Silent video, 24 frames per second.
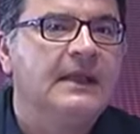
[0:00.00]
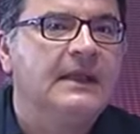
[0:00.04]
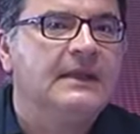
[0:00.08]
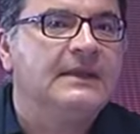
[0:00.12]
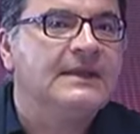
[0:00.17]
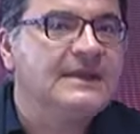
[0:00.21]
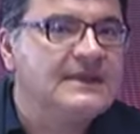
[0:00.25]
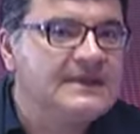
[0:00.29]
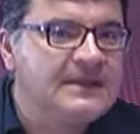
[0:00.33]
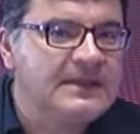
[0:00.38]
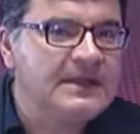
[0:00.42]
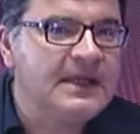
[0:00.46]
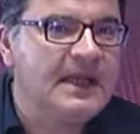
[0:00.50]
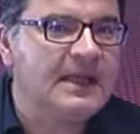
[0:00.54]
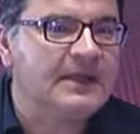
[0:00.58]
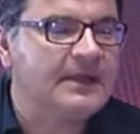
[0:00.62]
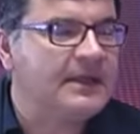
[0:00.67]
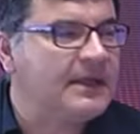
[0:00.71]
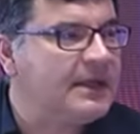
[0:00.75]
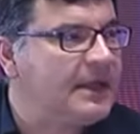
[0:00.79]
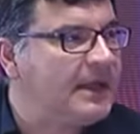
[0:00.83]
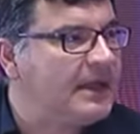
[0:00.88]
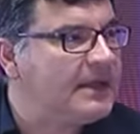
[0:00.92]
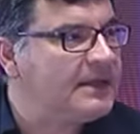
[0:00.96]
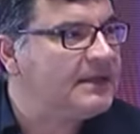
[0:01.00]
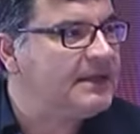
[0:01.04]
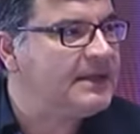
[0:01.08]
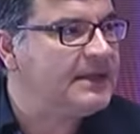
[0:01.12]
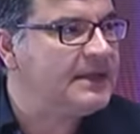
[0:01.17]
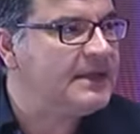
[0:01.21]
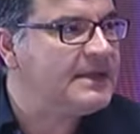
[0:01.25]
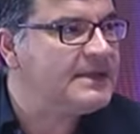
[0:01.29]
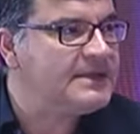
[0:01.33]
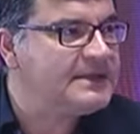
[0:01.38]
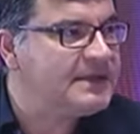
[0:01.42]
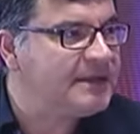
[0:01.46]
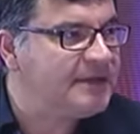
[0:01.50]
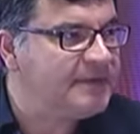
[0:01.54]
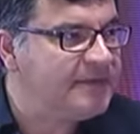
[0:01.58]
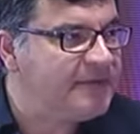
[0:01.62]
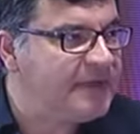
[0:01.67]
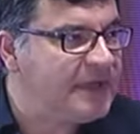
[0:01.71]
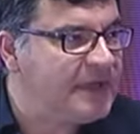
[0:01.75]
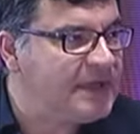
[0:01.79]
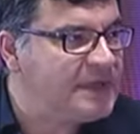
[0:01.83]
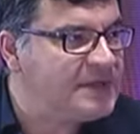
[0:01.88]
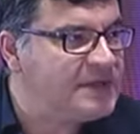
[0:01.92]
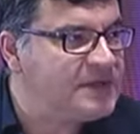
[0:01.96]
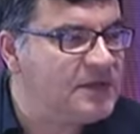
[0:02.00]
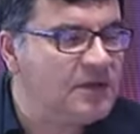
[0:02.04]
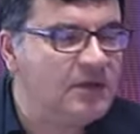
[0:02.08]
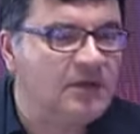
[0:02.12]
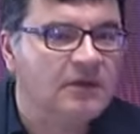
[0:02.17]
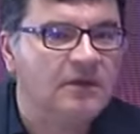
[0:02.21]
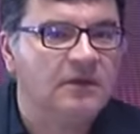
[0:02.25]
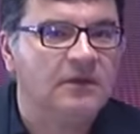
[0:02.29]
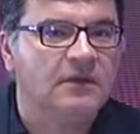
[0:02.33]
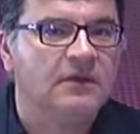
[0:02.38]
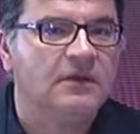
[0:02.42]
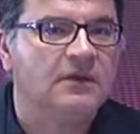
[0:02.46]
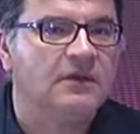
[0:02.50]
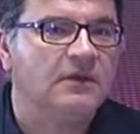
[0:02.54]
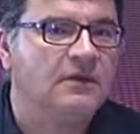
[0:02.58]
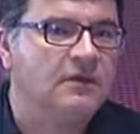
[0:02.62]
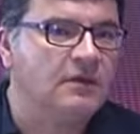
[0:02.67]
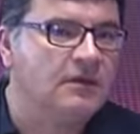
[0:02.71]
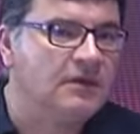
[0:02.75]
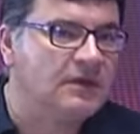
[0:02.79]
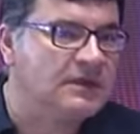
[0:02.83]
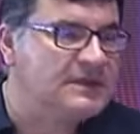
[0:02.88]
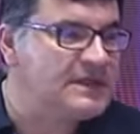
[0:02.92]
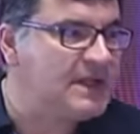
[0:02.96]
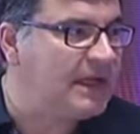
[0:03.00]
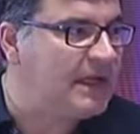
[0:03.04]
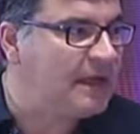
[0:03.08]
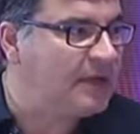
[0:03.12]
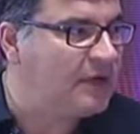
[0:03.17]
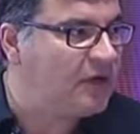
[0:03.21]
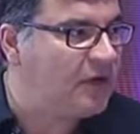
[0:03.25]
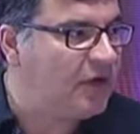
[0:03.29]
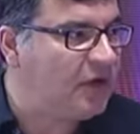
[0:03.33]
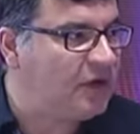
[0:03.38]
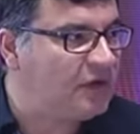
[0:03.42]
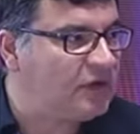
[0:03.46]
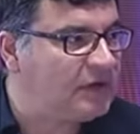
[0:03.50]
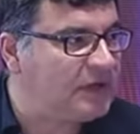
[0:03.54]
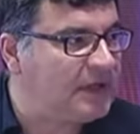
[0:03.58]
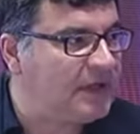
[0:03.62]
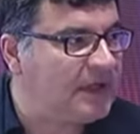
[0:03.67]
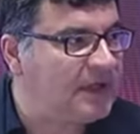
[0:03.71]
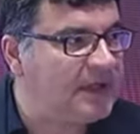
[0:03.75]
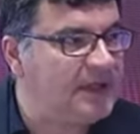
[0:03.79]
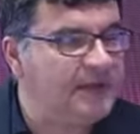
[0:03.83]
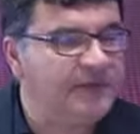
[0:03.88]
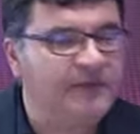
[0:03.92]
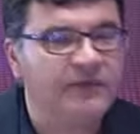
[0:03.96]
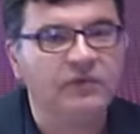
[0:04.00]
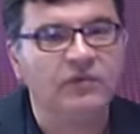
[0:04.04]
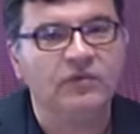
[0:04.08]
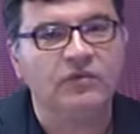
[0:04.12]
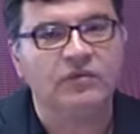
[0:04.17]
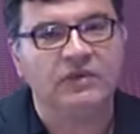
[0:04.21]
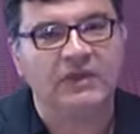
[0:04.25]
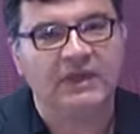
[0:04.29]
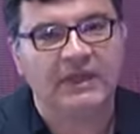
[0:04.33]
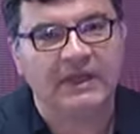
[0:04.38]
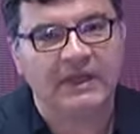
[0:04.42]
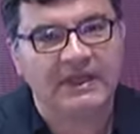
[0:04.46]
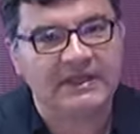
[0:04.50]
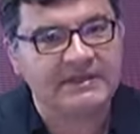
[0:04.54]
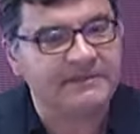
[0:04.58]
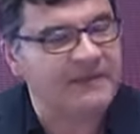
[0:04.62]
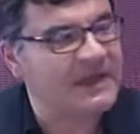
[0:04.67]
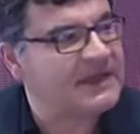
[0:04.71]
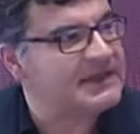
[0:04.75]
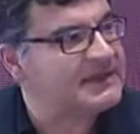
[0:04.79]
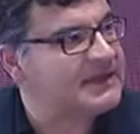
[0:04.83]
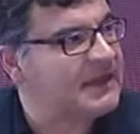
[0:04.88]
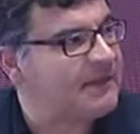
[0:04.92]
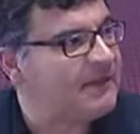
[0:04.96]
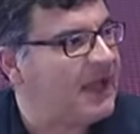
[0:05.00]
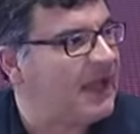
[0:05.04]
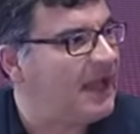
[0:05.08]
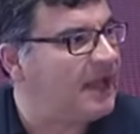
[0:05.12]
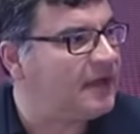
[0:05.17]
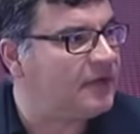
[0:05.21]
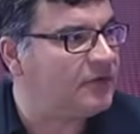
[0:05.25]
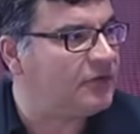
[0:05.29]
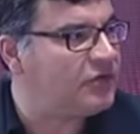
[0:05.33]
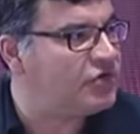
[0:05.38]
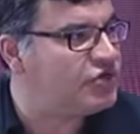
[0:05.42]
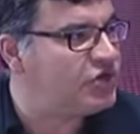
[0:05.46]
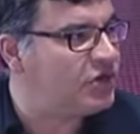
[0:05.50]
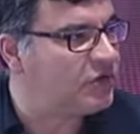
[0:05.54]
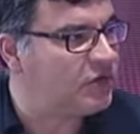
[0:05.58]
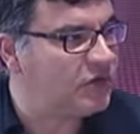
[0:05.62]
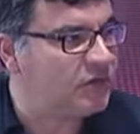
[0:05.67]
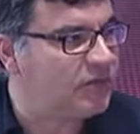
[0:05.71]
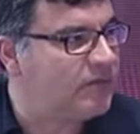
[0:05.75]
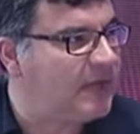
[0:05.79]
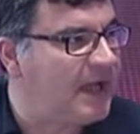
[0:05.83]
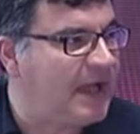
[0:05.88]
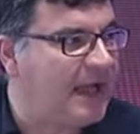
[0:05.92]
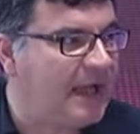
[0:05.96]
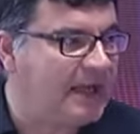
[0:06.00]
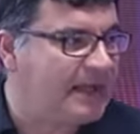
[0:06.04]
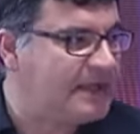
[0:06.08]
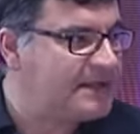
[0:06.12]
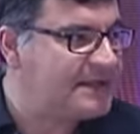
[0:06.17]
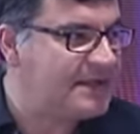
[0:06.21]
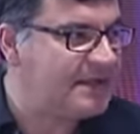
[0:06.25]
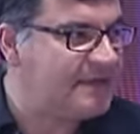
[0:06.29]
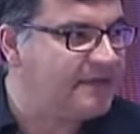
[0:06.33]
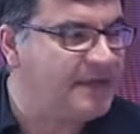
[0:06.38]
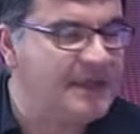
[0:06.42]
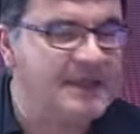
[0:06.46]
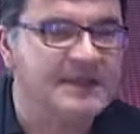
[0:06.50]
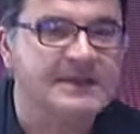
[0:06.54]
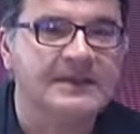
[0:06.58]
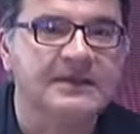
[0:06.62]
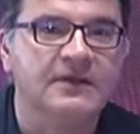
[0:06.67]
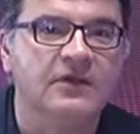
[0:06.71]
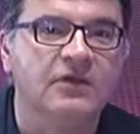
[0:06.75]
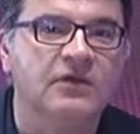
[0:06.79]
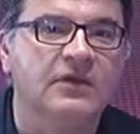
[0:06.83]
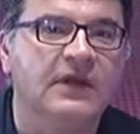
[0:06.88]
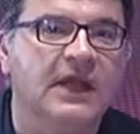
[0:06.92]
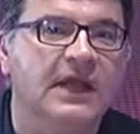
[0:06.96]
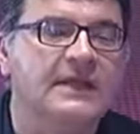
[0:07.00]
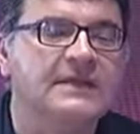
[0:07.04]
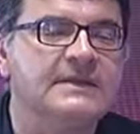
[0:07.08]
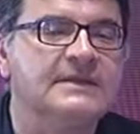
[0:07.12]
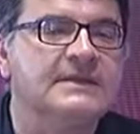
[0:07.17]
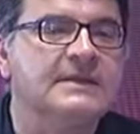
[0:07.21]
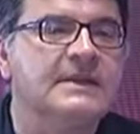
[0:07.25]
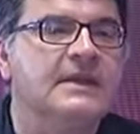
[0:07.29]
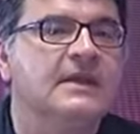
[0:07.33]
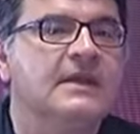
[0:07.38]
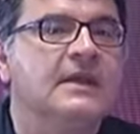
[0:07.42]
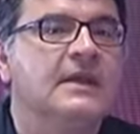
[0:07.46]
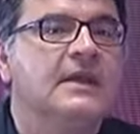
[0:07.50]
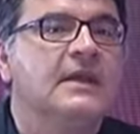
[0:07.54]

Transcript: destinato a garantire il servizio eh, sia raccolta rifiuti che spazzamento, igiene urbana, i servizi connessi